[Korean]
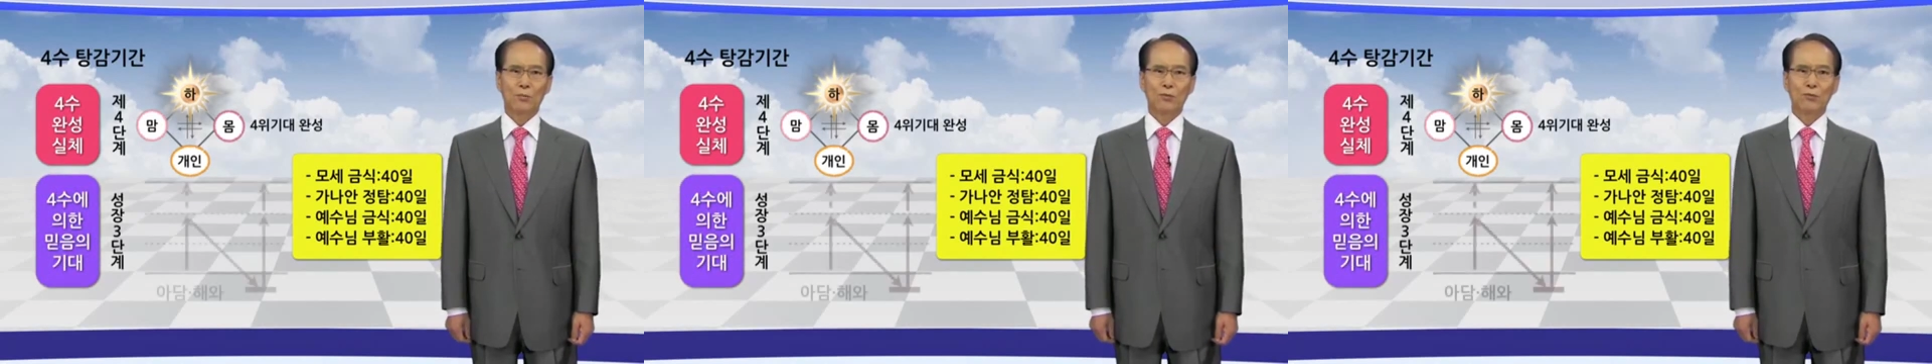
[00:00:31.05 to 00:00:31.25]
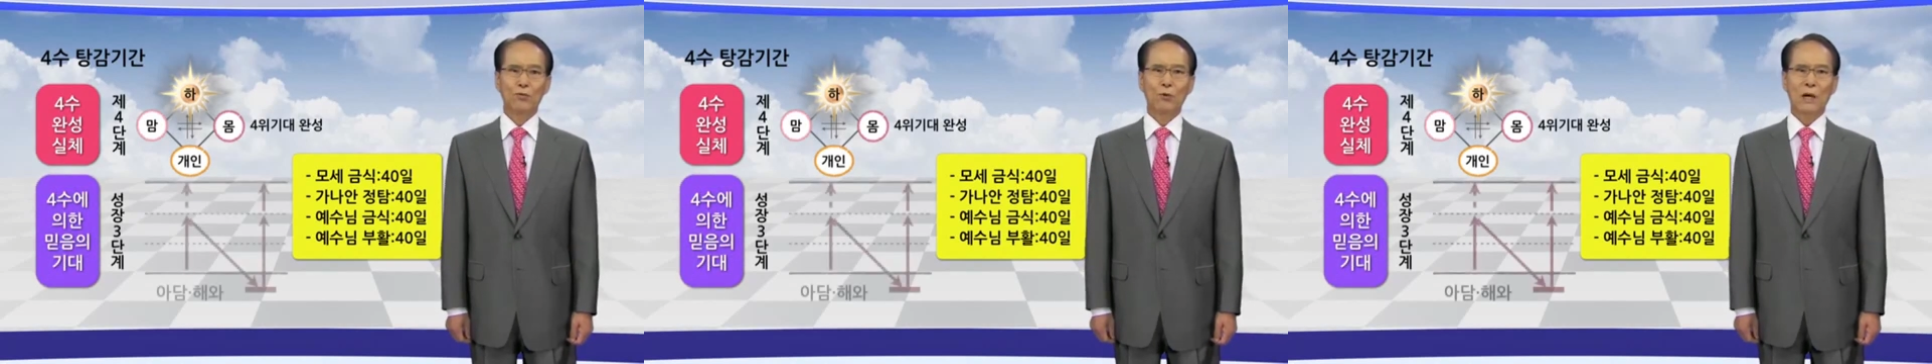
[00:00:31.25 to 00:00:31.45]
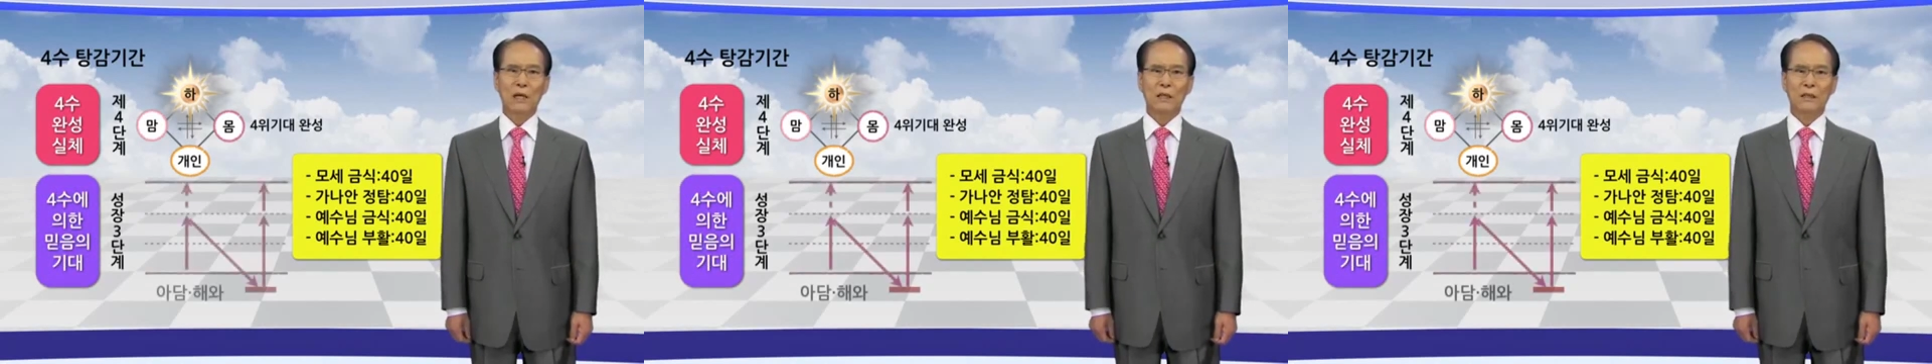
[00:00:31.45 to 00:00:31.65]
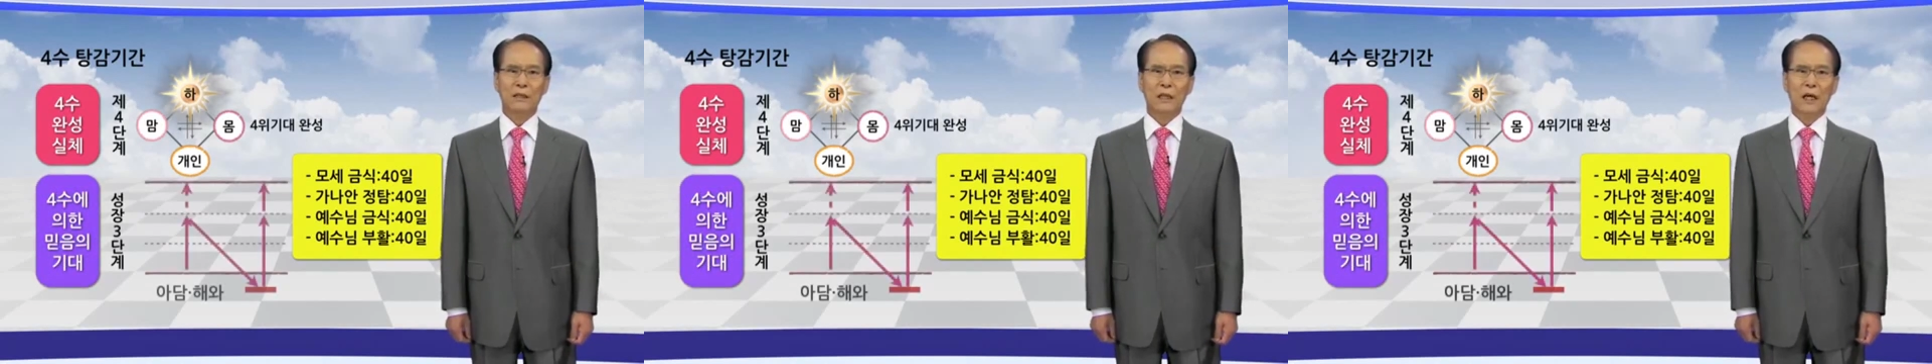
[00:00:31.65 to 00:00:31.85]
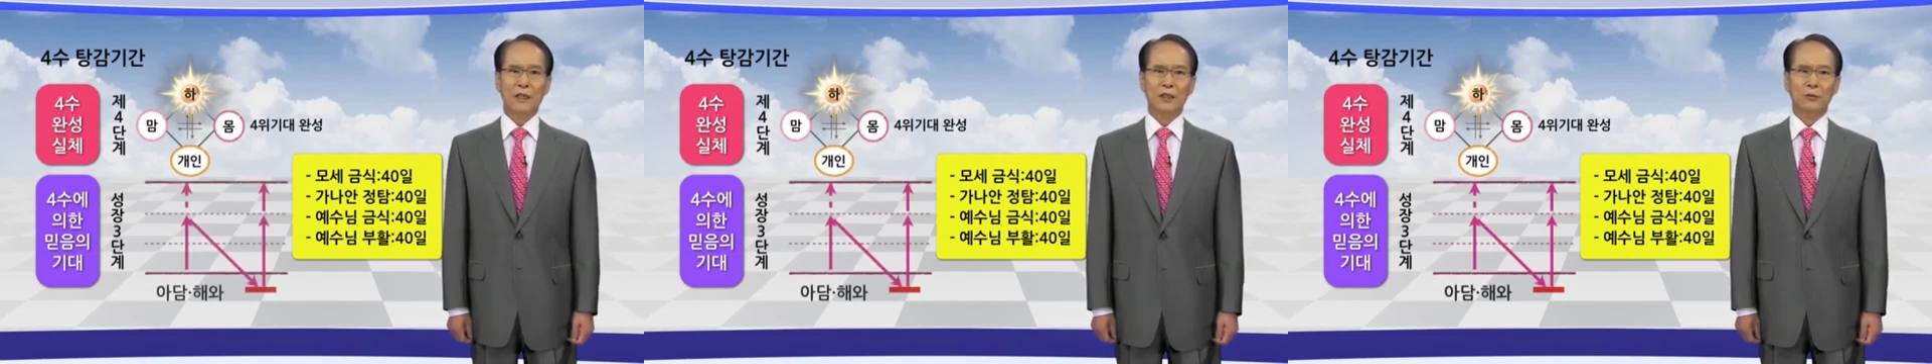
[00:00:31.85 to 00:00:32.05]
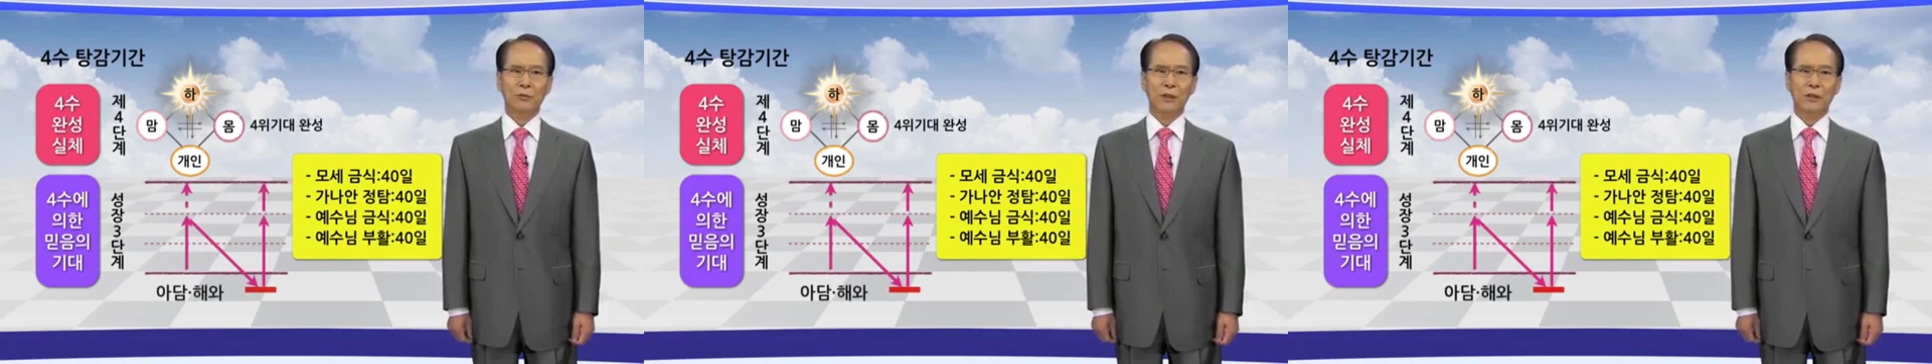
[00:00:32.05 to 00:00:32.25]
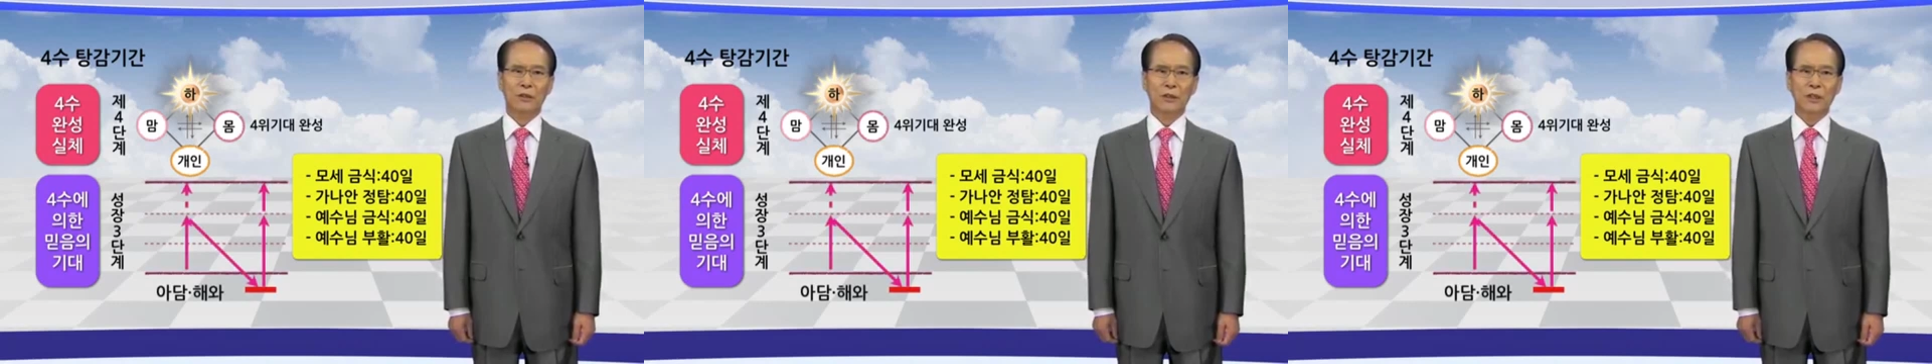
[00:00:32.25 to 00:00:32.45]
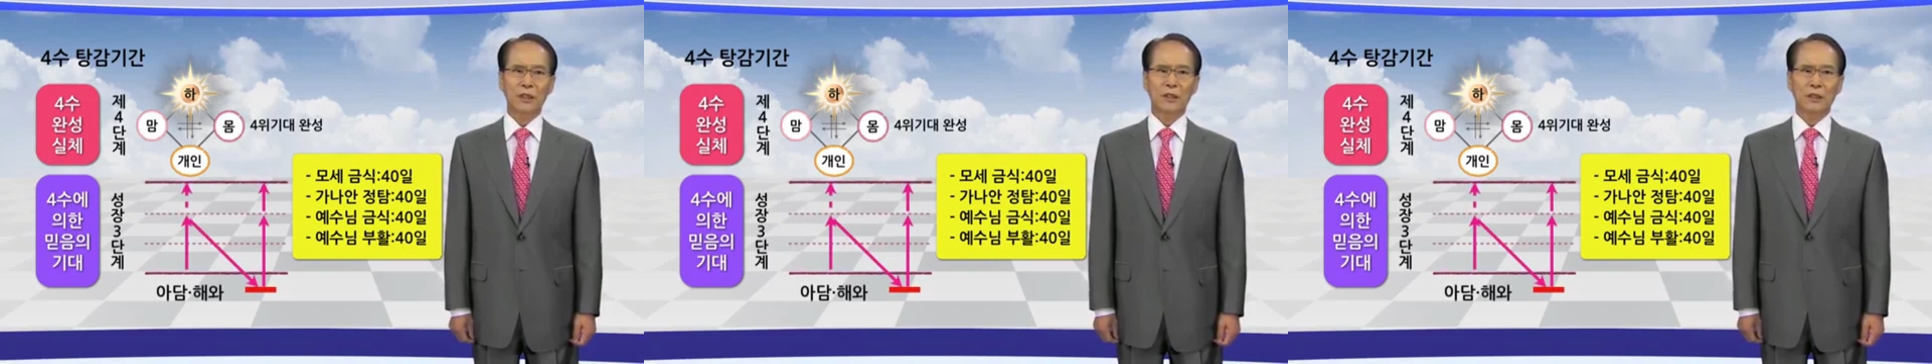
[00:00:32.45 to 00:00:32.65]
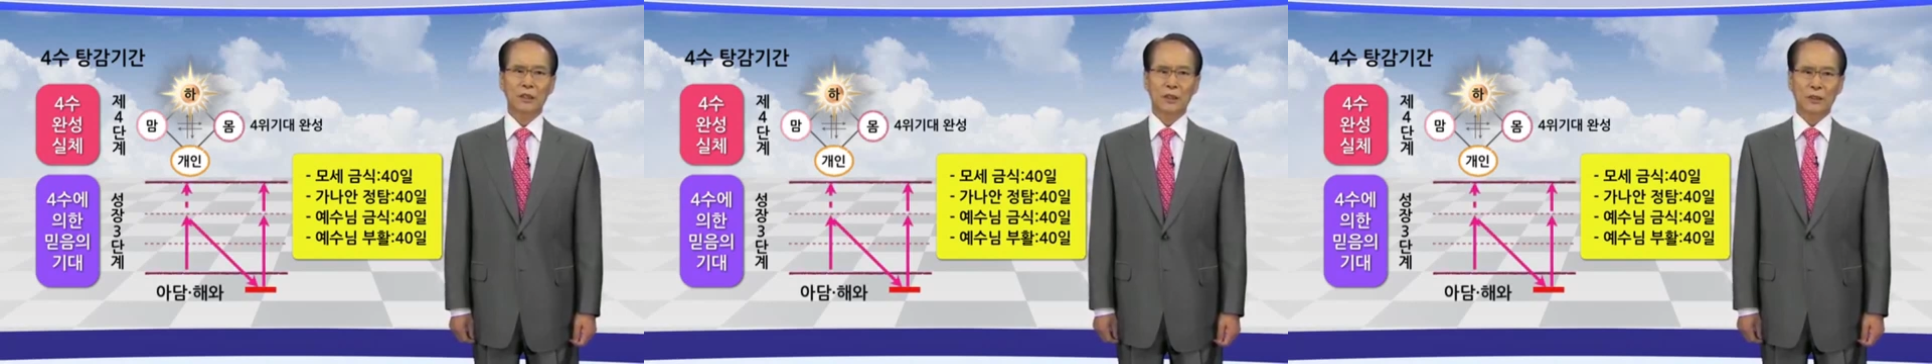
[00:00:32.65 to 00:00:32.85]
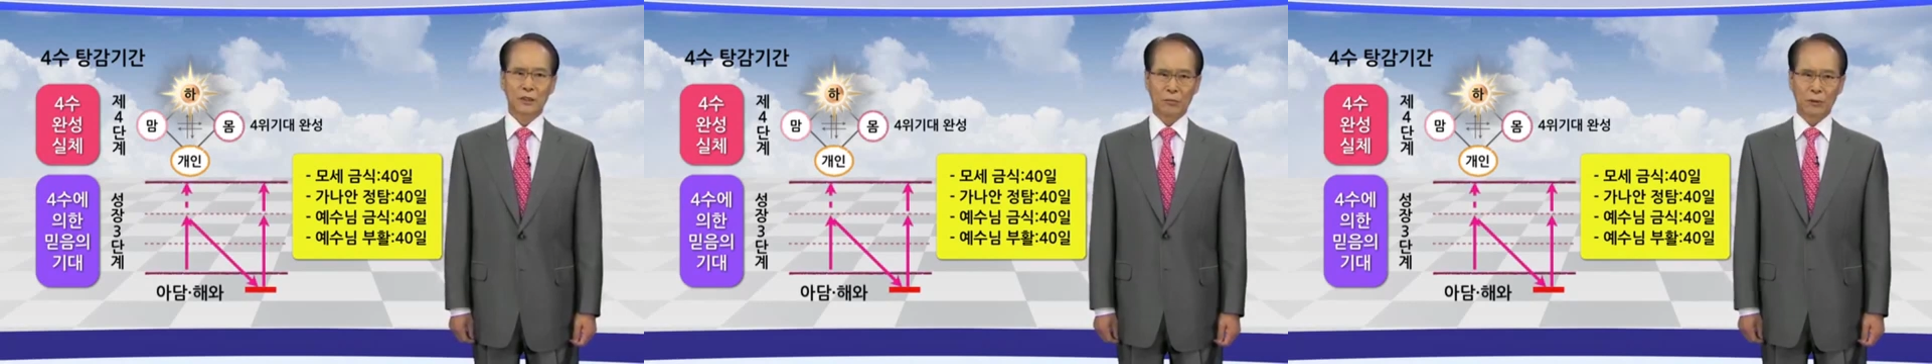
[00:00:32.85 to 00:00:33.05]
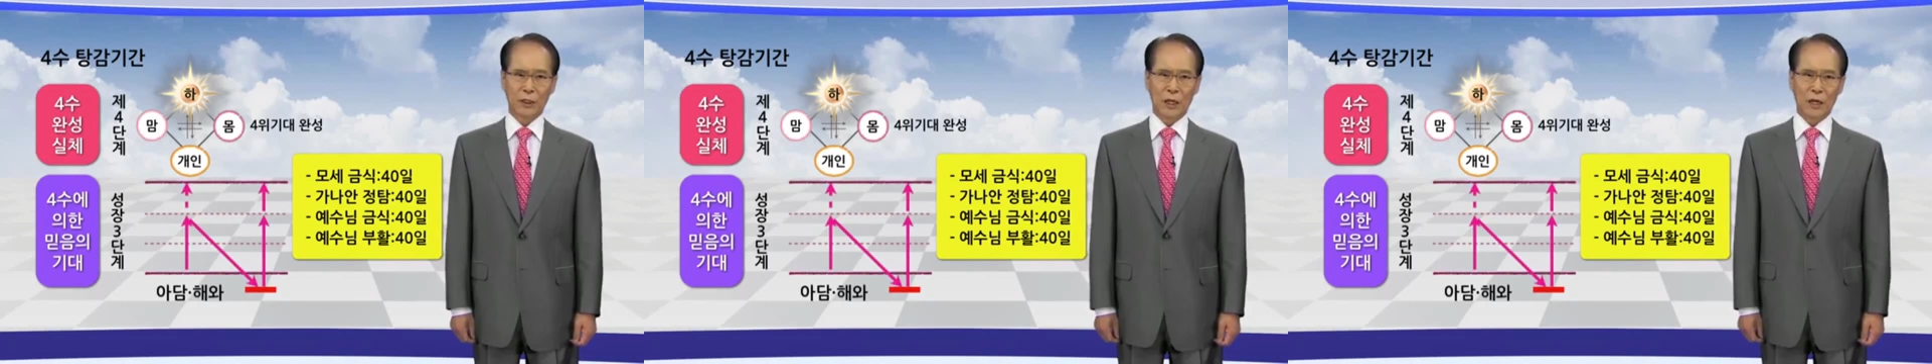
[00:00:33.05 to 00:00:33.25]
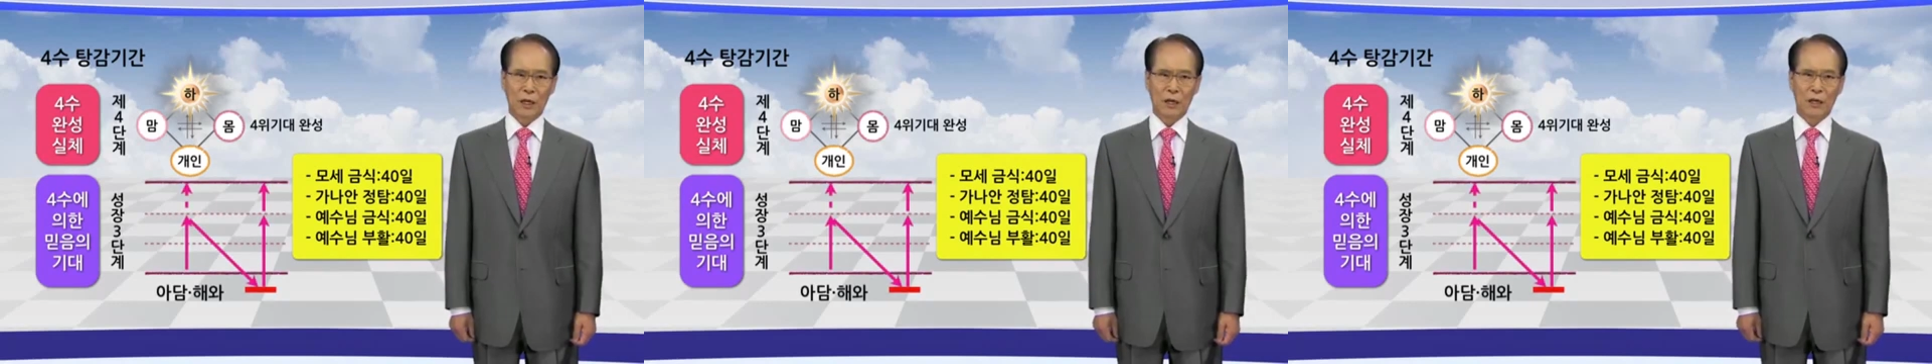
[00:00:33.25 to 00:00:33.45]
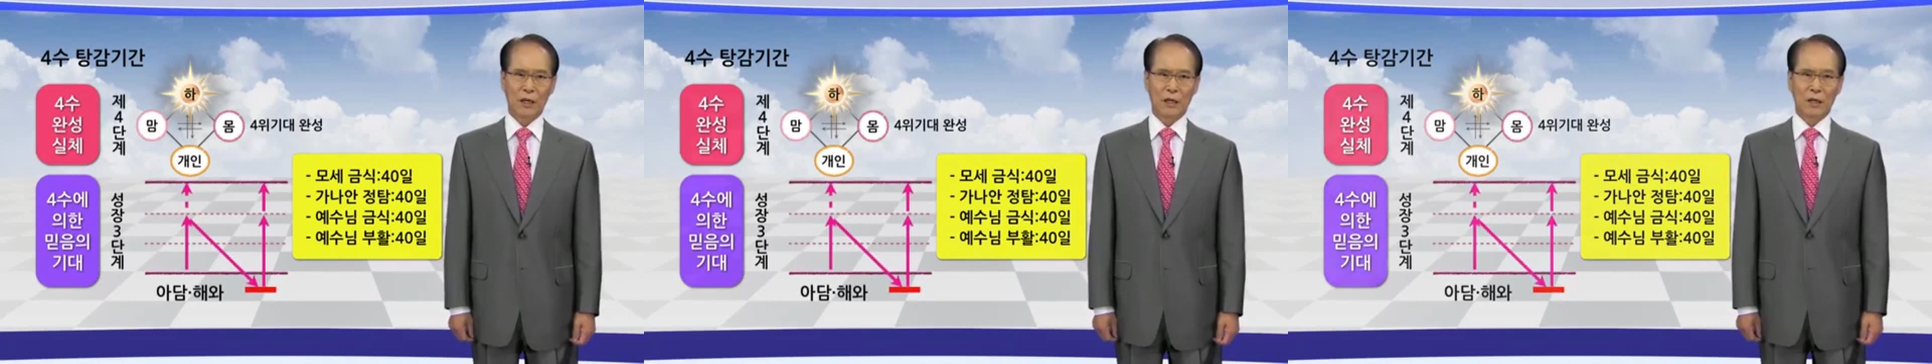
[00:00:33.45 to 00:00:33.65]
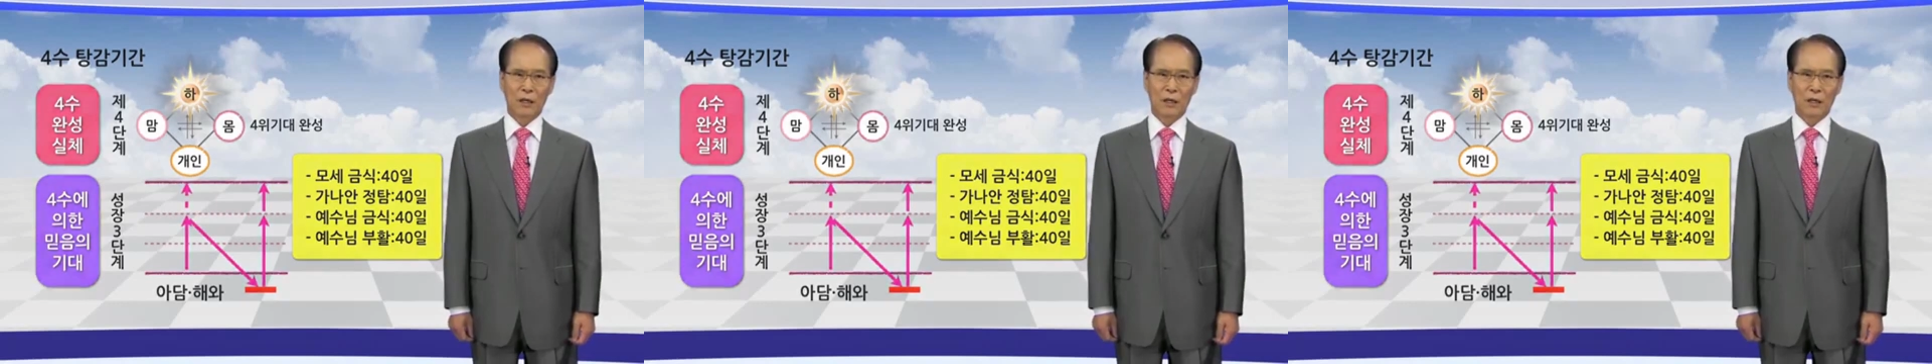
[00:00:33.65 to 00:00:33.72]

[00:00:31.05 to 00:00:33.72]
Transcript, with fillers: 부활 40일 등이 있습니다.